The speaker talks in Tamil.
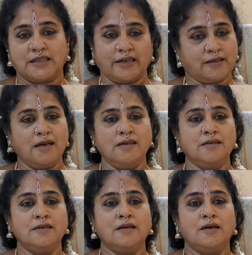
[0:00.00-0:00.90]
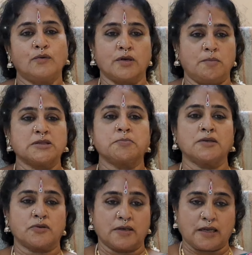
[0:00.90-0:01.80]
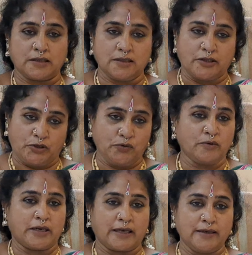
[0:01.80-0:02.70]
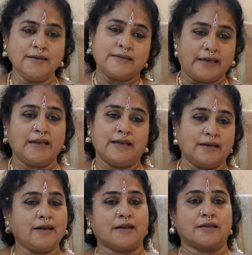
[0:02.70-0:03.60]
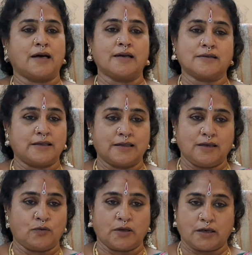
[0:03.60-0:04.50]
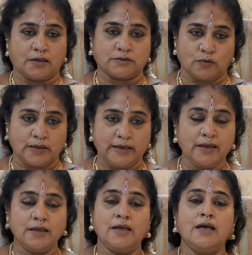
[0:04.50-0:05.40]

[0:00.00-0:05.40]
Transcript: கரெக்டாக உங்களுக்கு பஸ்மாசுரன் கதை தெரியும்னு நினைக்கிறேன் தெரியலன்னா நான் அதை அடுத்த இதில் உங்களுக்கு நான் சொல்லுறேன்